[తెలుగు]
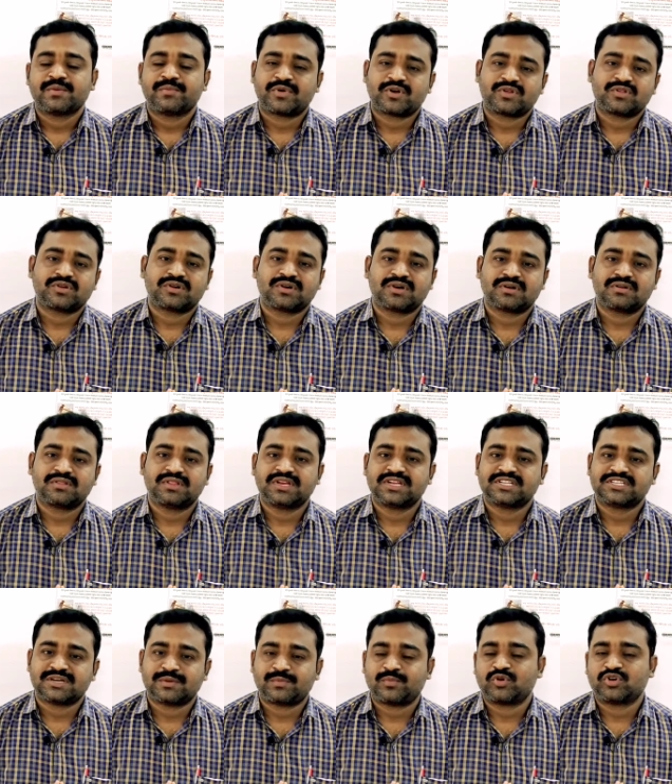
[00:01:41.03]
ప్రతి ఒక్కరూ
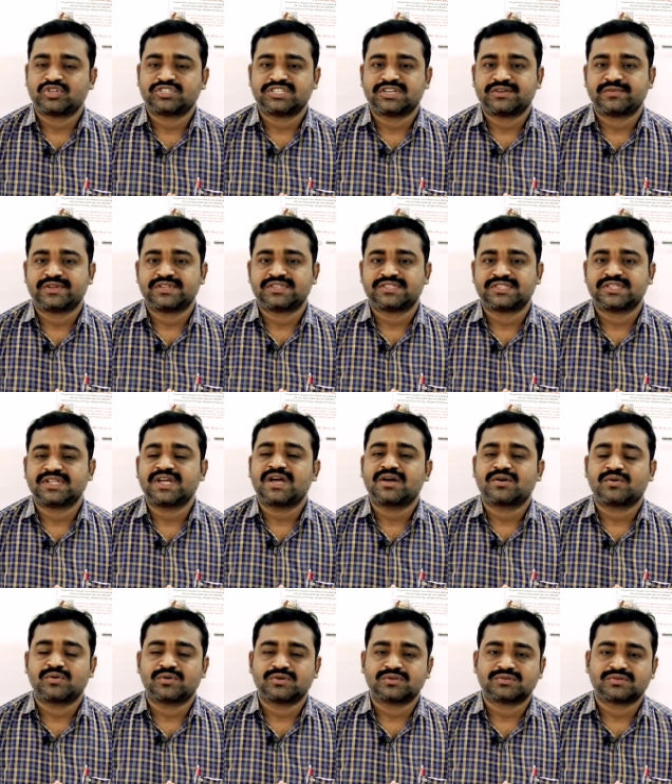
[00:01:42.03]
దీన్ని సపోర్ట్ చేయవలసిందిగా
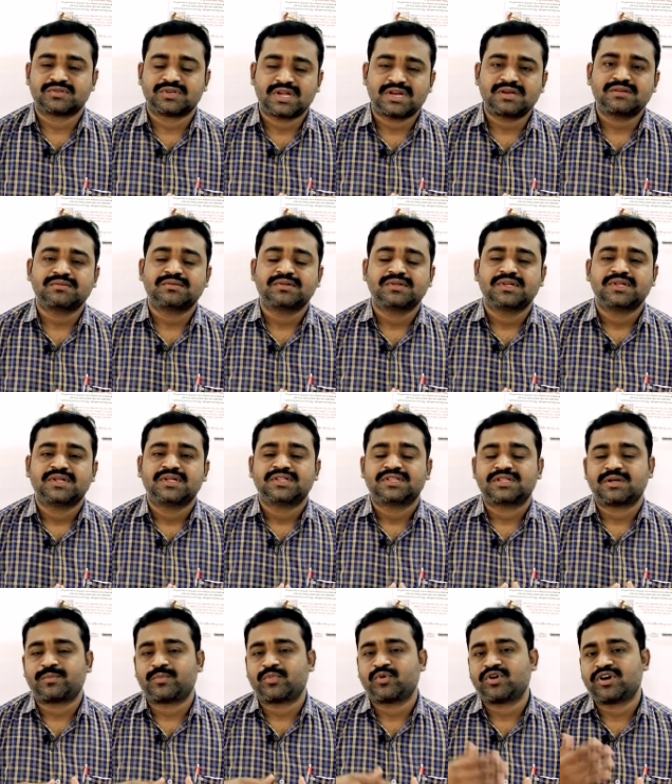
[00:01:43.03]
కోరుతున్నాను
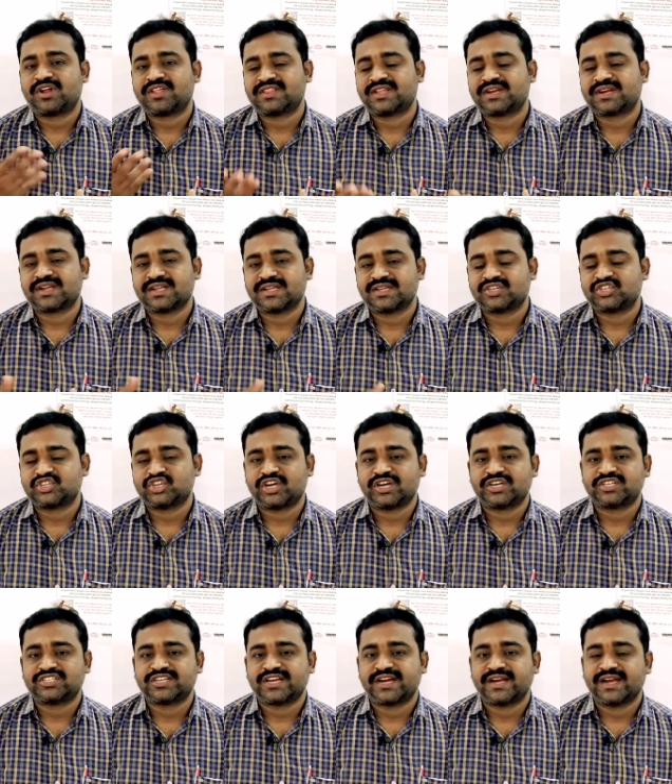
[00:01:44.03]
తప్పకుండా అందరికీ
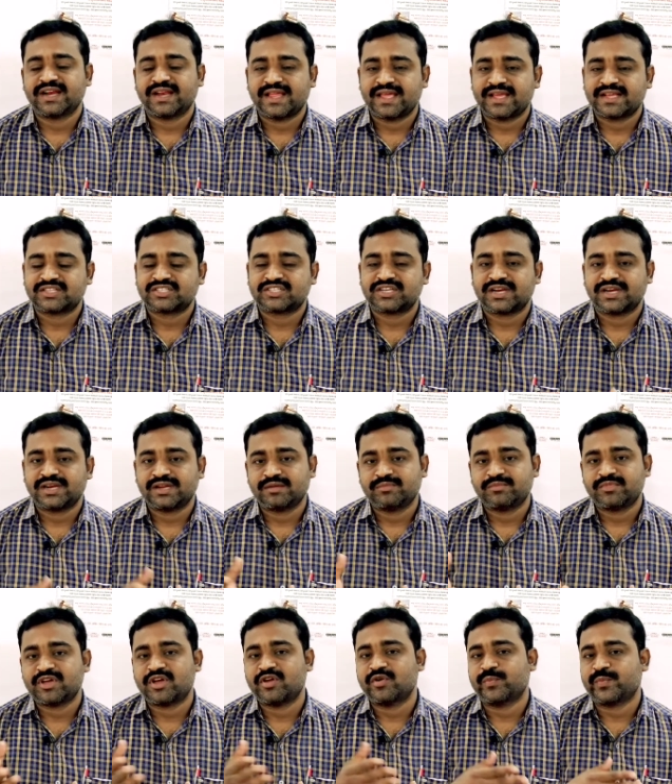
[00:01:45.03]
షేర్ చేయండి లైక్ చేయండి
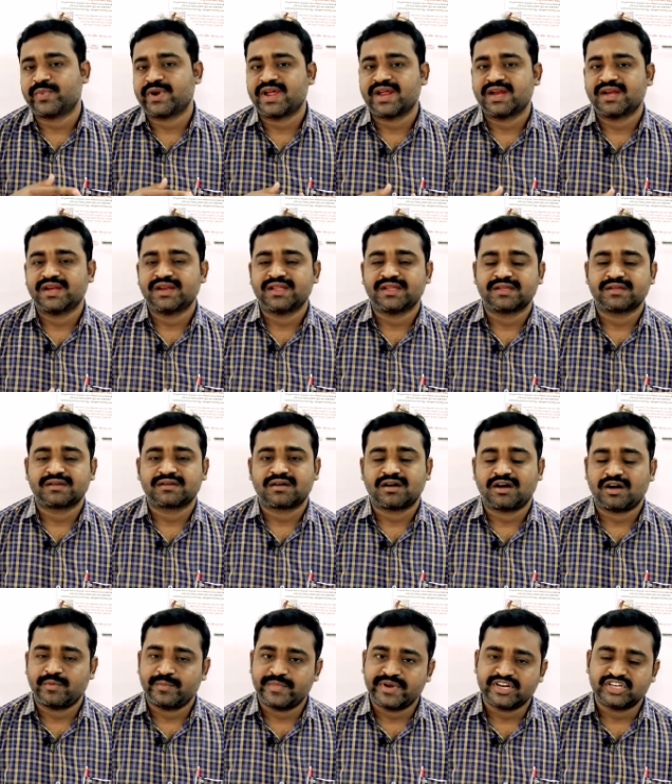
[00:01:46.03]
మీ అభిప్రాయాల్ని
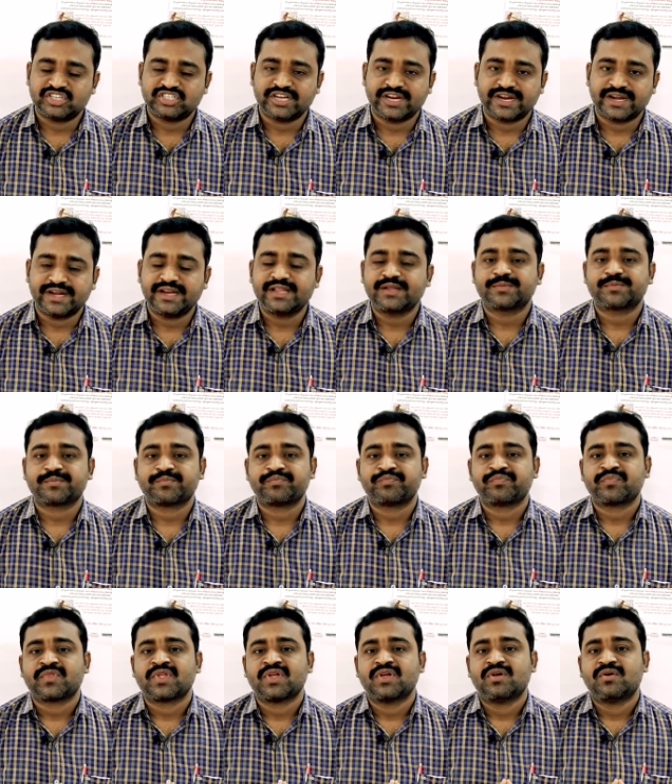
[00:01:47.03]
కామెంట్ చేయండి
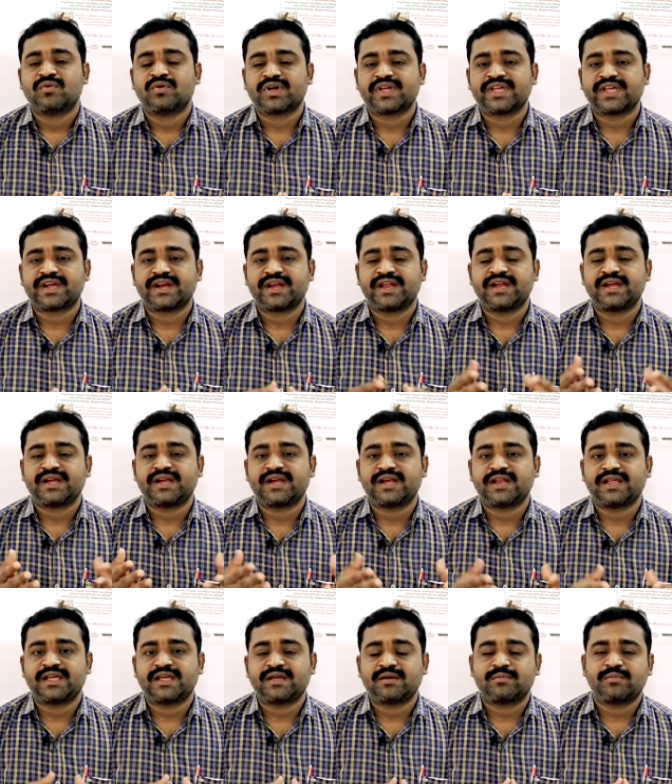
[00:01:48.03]
ఓకే ఇక్కడ
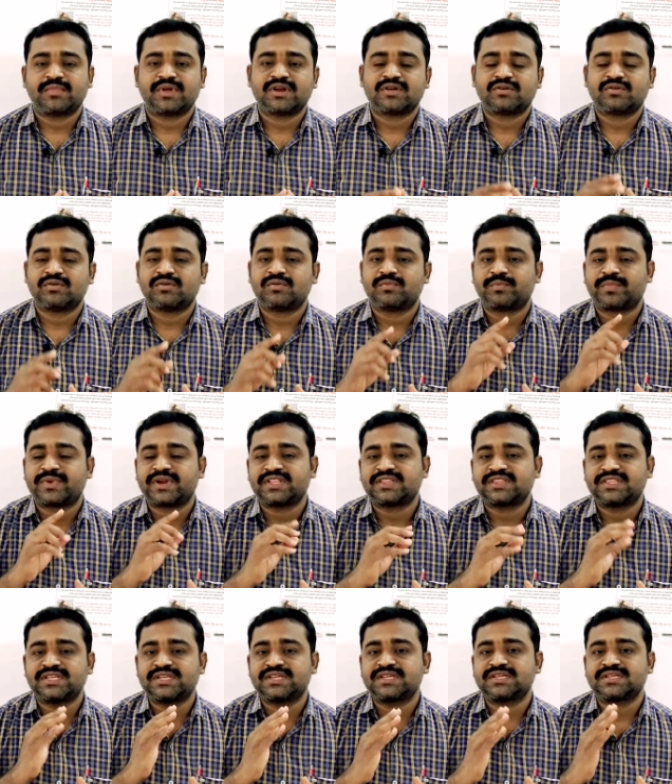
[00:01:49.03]
ఏంటంటే మనకు
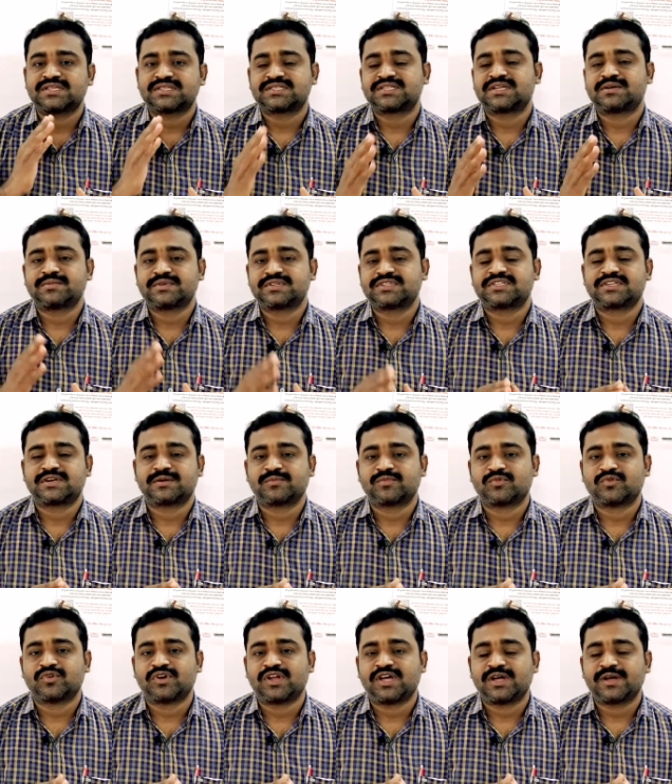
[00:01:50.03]
ప్రతి సంవత్సరం
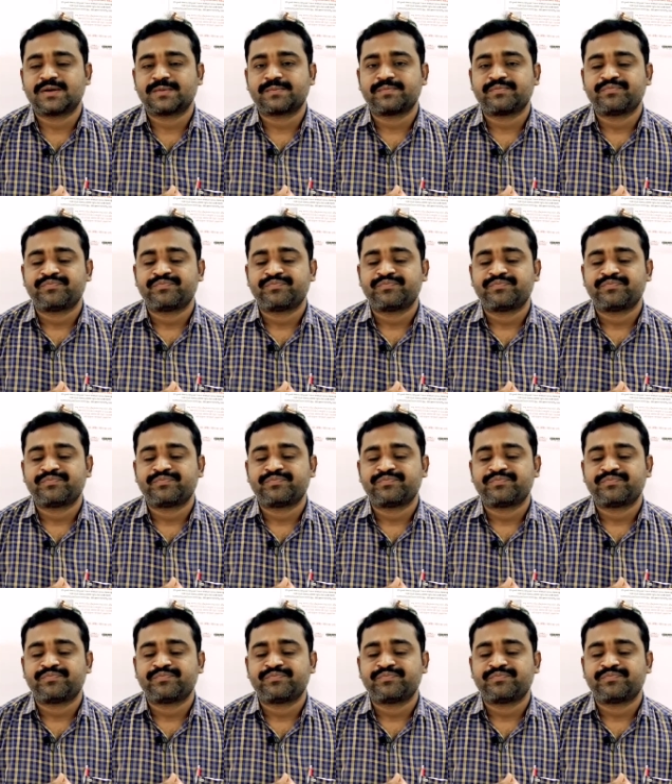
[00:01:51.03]
కూడా